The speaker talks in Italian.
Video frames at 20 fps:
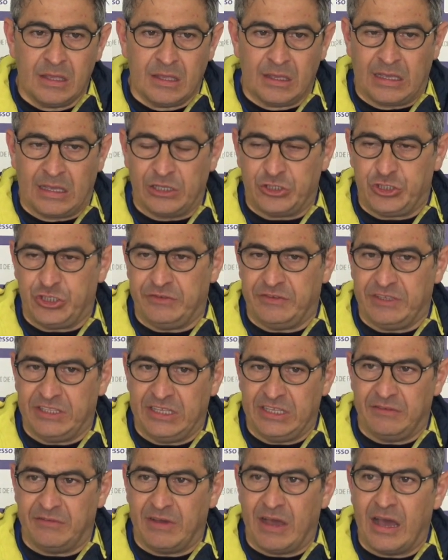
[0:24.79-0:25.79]
che ci
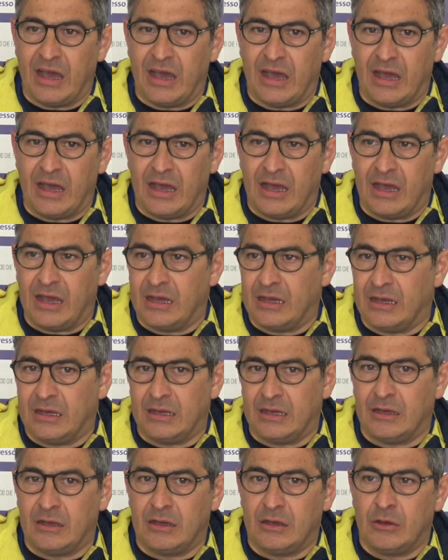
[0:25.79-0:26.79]

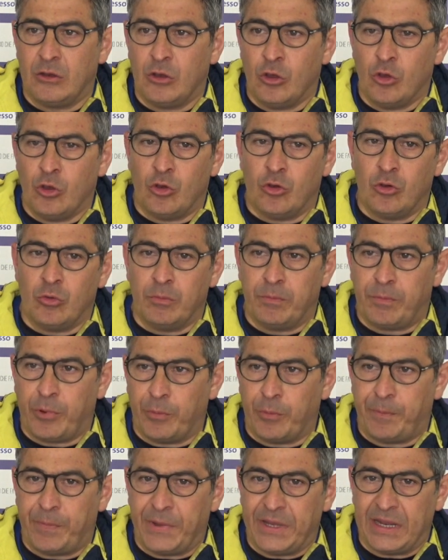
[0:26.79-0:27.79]
vedeva un
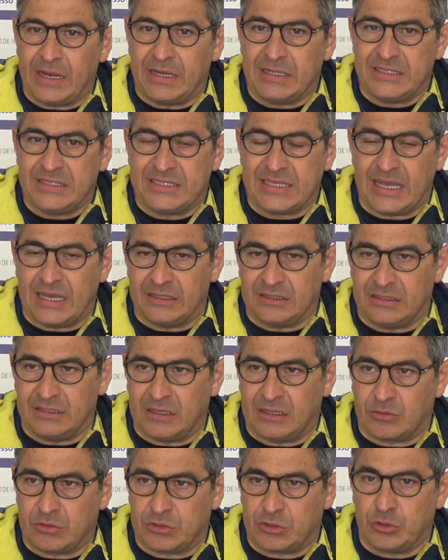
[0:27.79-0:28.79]
po' penalizzati
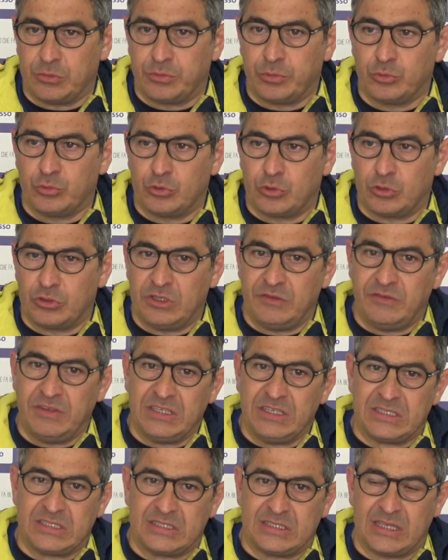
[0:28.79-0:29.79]
da questo punto di
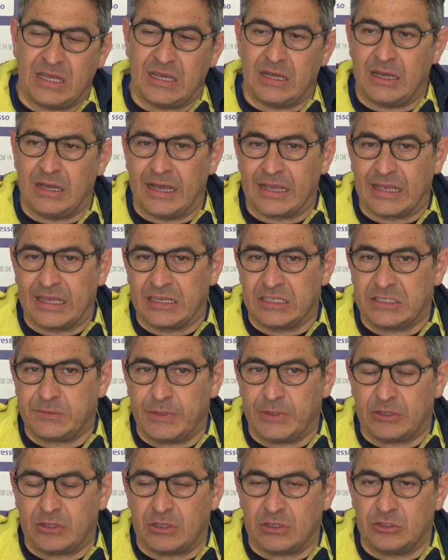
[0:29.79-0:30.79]
vista anche
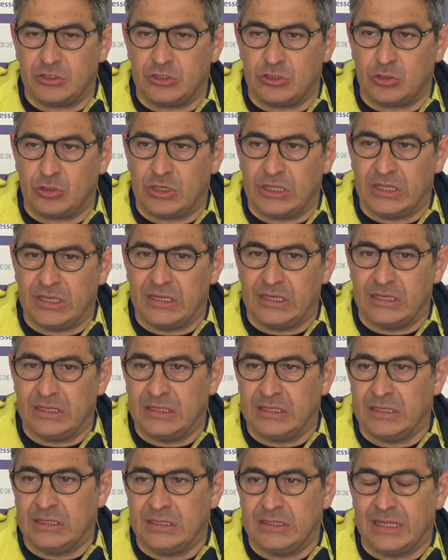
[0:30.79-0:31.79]
rispetto al
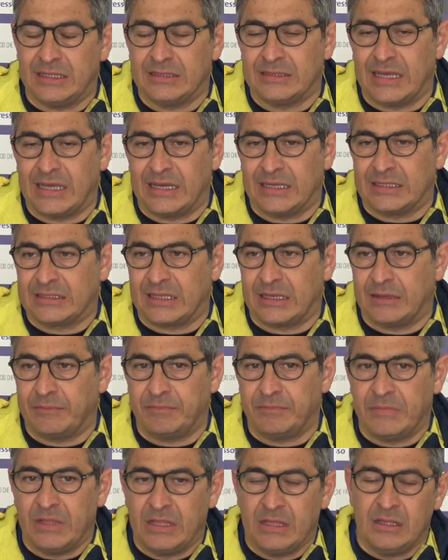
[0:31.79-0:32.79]
girone
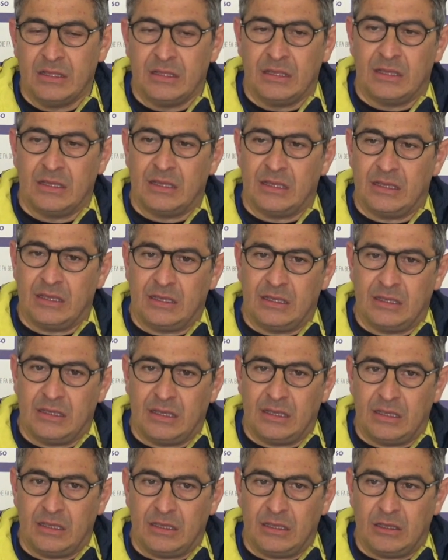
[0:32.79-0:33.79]
d'andata
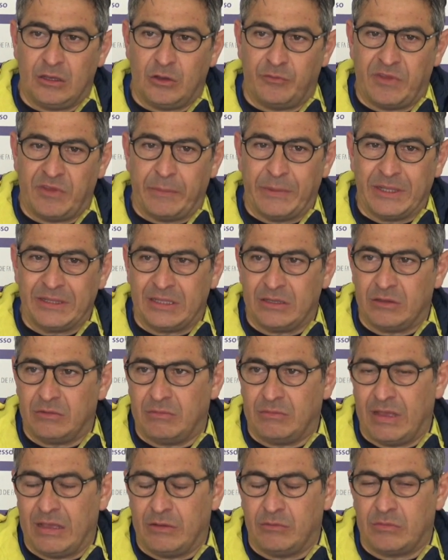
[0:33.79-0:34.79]
eh,
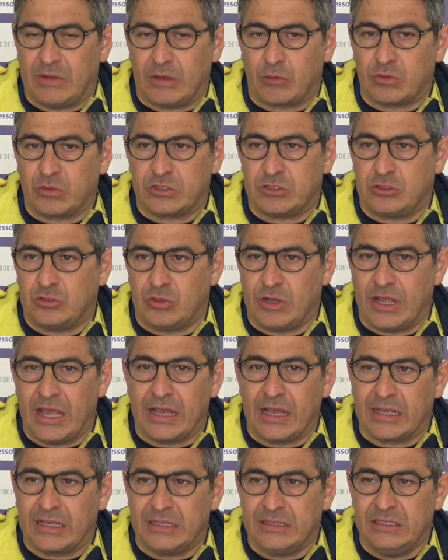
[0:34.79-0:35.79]
ovviamente è una questione
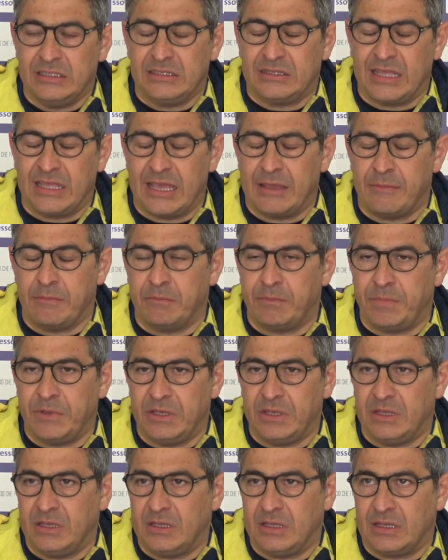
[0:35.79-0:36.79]
anche di
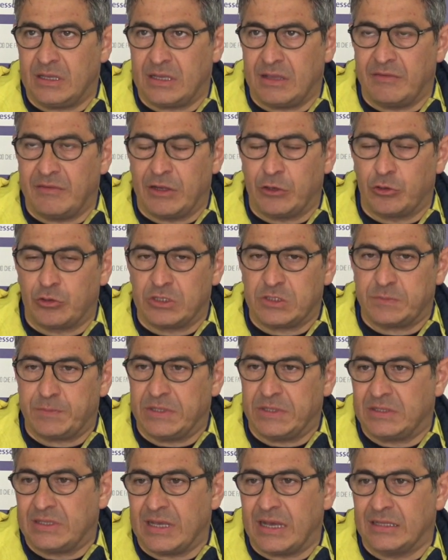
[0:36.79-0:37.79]
tempi che vanno
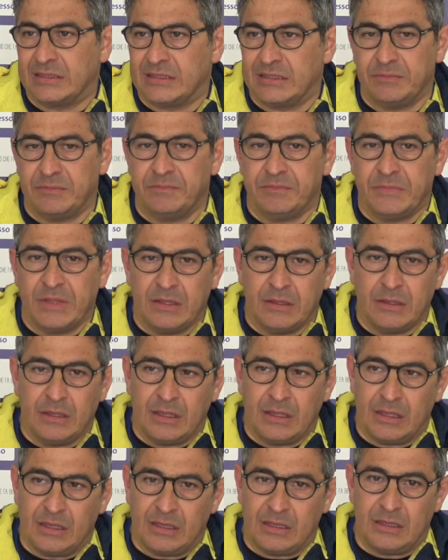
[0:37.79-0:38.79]
rispettati,
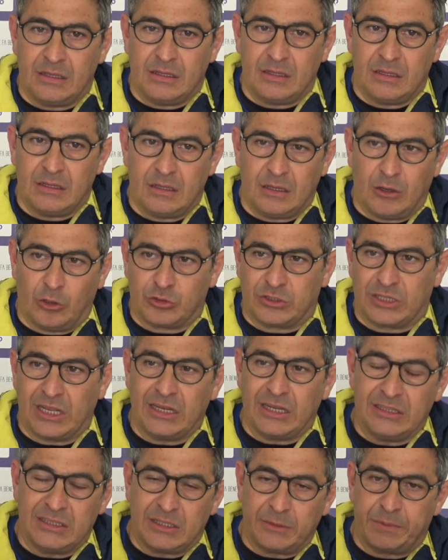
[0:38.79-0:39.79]
eh, oltre
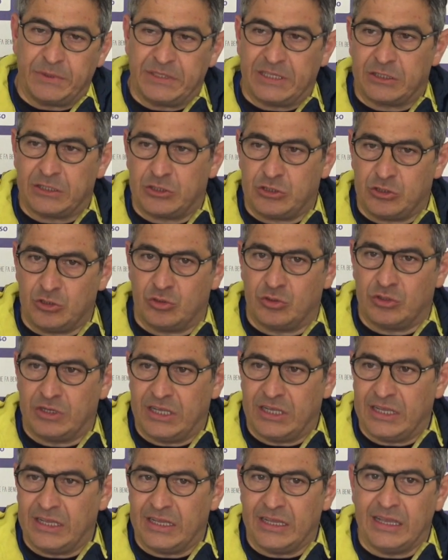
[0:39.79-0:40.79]

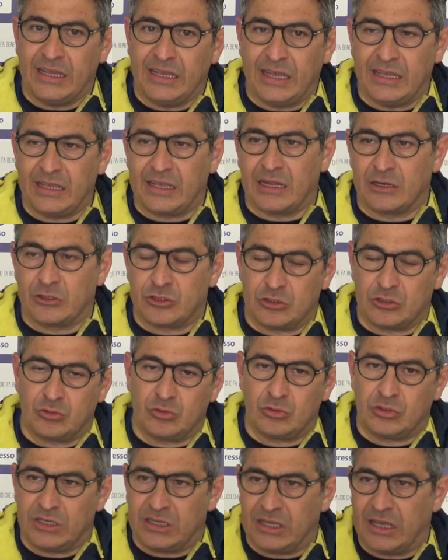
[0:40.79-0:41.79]
all'interpretazione e ai
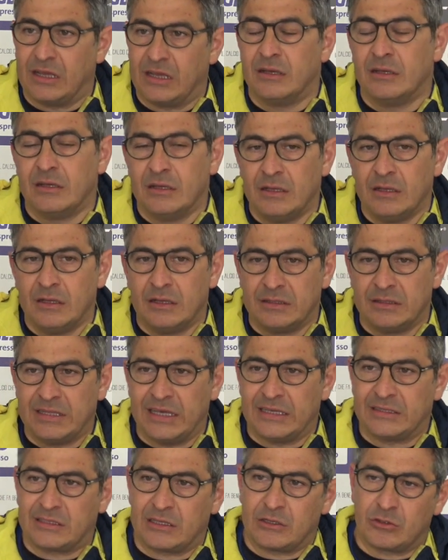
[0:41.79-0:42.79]
calciatori che
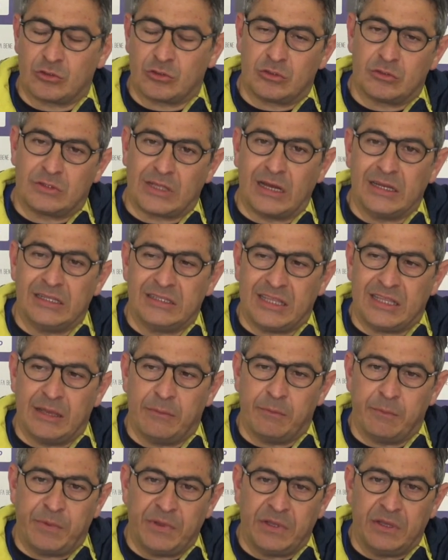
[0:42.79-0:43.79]
dettano tali
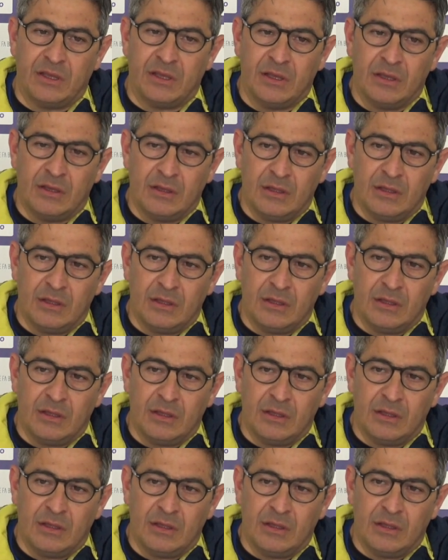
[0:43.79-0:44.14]
tempi